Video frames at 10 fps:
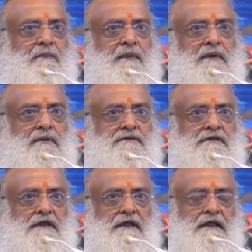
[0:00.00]

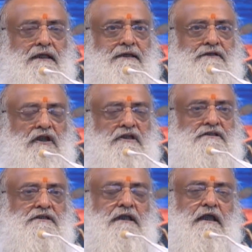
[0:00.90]
पड़ोसी ही
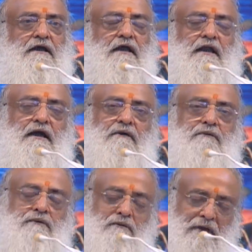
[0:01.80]
जेलसी नहीं करेगा
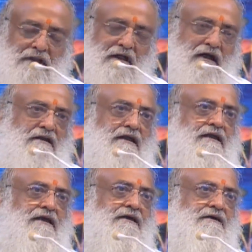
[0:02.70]
वो तो मत्था
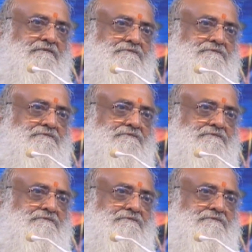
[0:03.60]
टेकेगा